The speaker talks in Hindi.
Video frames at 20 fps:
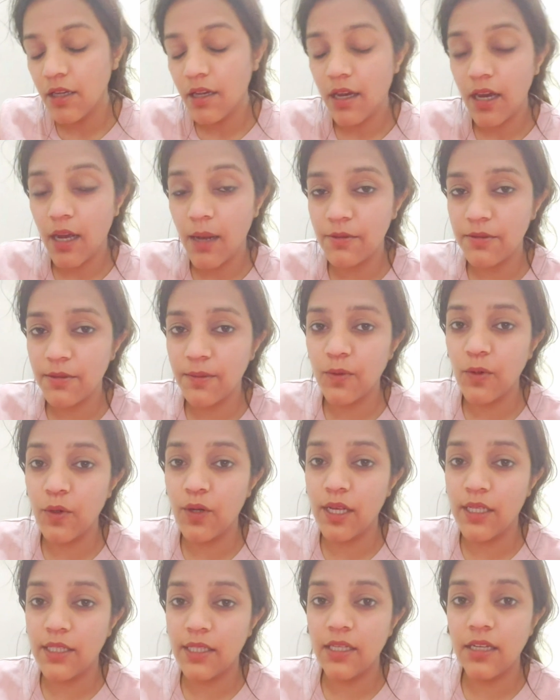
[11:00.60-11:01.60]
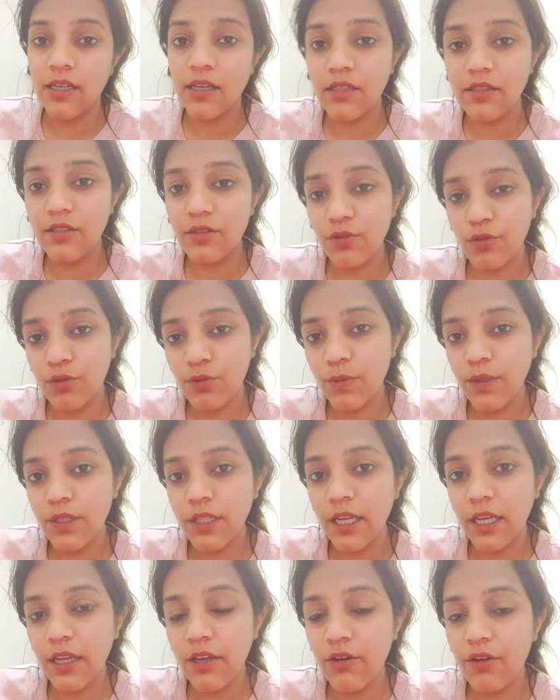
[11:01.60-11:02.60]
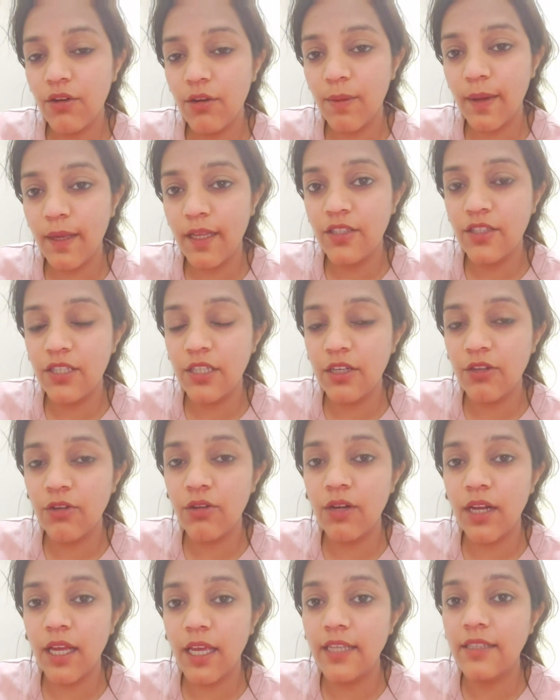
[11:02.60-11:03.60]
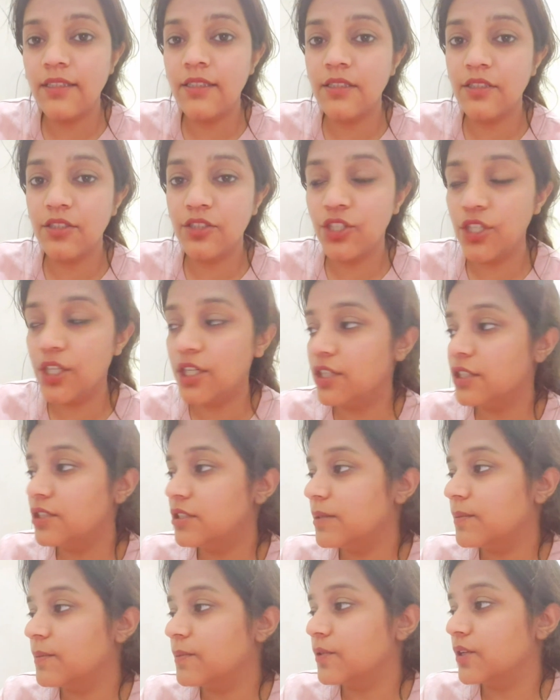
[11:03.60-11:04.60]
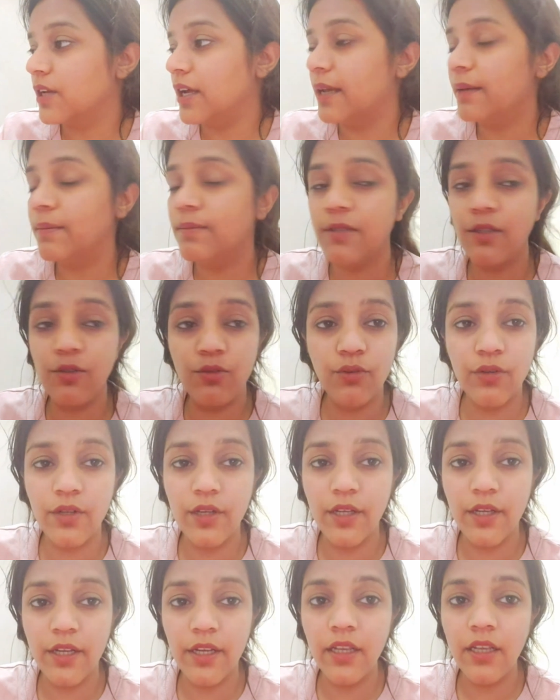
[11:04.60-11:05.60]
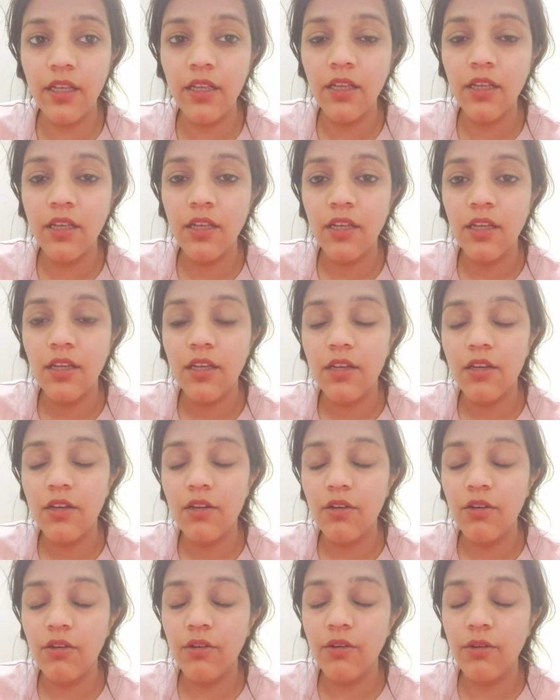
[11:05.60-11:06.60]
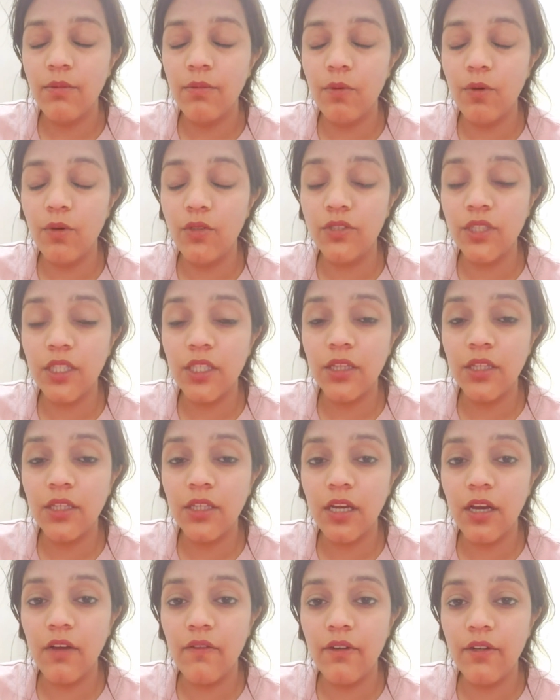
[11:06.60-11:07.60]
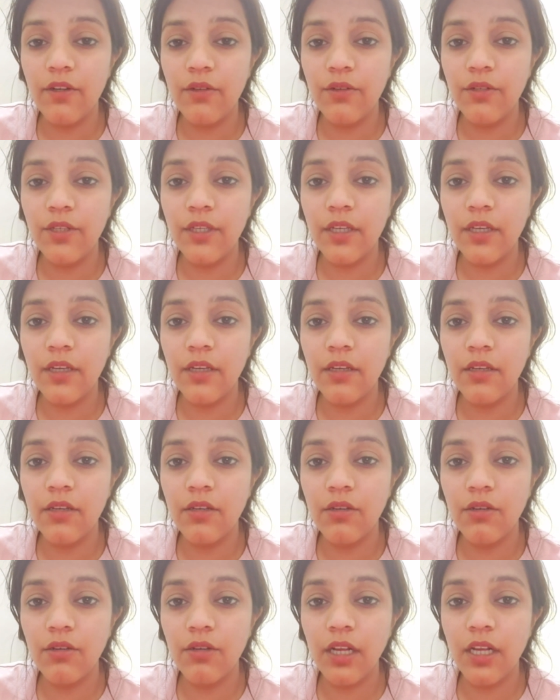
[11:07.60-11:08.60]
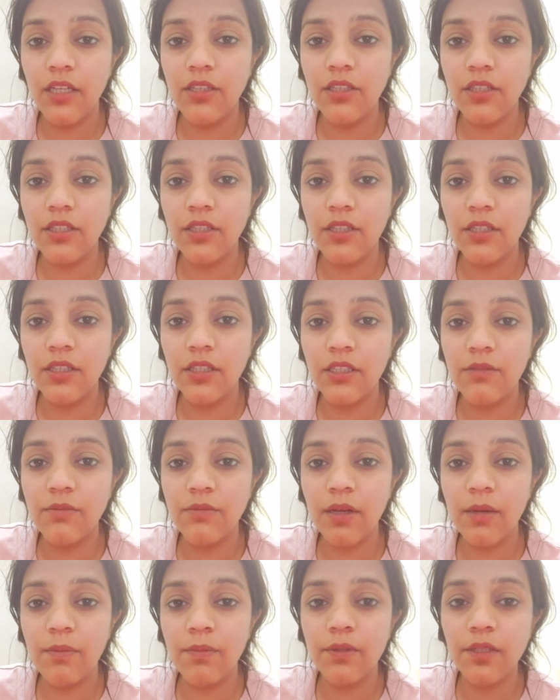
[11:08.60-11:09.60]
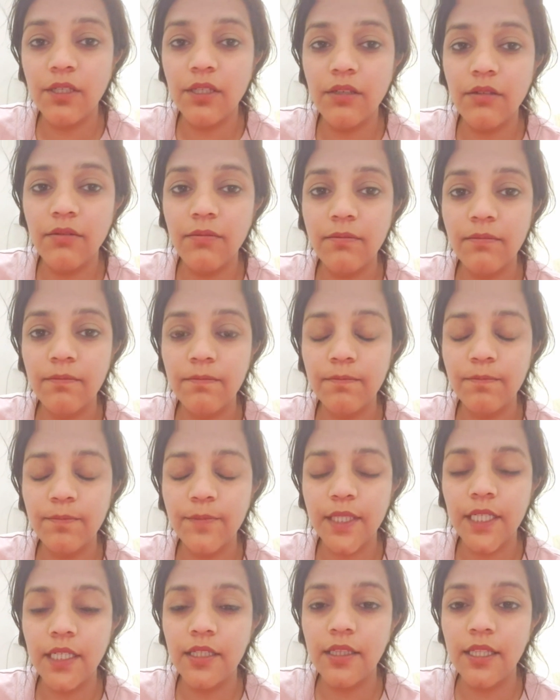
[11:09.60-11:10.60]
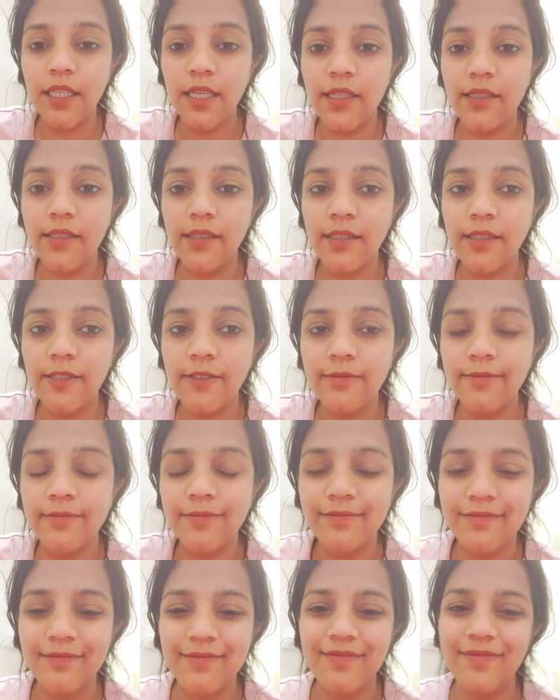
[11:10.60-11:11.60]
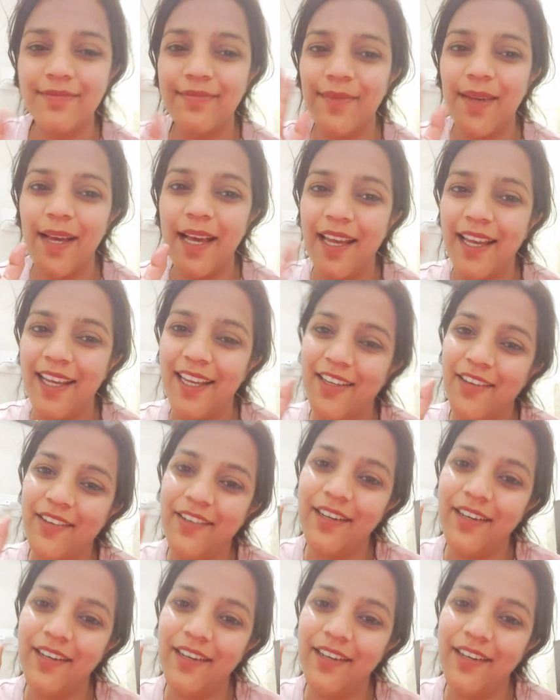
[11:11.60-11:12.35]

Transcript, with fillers: आप सबको कैसा लगा ज़रूर बताएं और हमारे चैनल को लाइक शेयर सब्सक्राइब ज़रूर करें और बहुत ज़्यादा थकावट हो रही है और आज के दिन की समाप्ति करते हैं ऐसे बाय गुड